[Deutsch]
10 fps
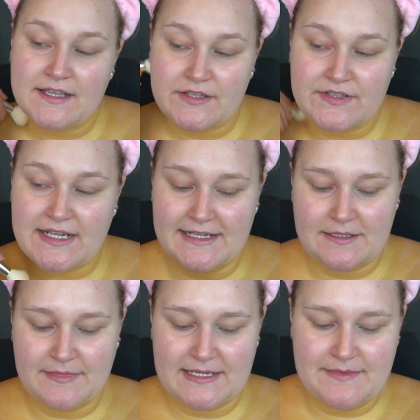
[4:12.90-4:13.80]
Ich finde
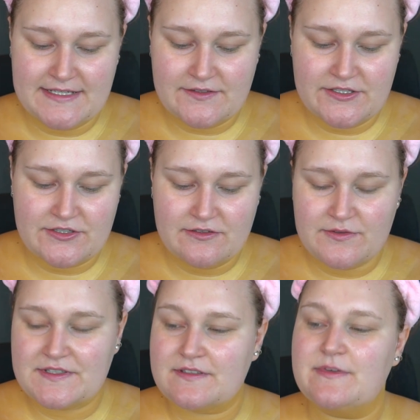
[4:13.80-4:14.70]
allgemein bei solchen
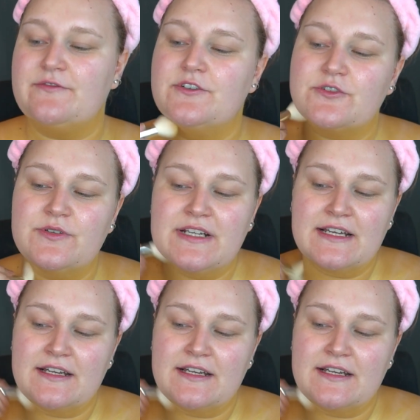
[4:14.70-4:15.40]
Looks ist immer voll schön,